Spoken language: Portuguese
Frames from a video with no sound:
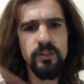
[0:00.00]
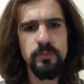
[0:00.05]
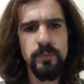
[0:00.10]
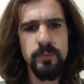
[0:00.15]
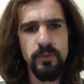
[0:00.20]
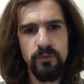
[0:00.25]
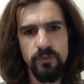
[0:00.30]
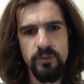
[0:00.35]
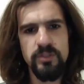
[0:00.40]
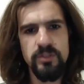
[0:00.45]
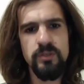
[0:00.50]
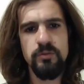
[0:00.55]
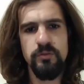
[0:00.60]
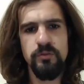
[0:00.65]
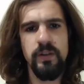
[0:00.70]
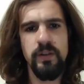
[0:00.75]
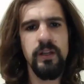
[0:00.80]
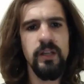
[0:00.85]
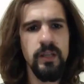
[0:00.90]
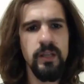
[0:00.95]
as pessoas são
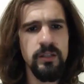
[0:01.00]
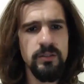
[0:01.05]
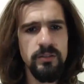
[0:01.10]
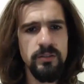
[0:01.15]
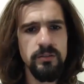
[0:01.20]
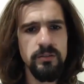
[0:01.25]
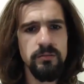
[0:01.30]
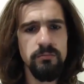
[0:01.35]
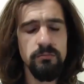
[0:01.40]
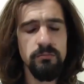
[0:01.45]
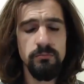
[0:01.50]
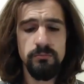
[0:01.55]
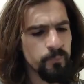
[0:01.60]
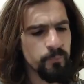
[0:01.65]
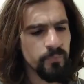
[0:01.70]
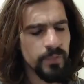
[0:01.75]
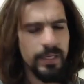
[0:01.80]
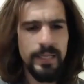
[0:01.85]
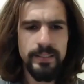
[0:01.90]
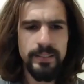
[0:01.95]
diferentes,
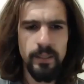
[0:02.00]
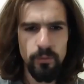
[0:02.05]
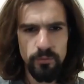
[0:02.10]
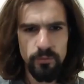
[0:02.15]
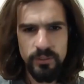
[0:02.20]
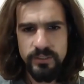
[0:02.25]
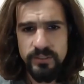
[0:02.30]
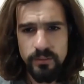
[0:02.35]
cada um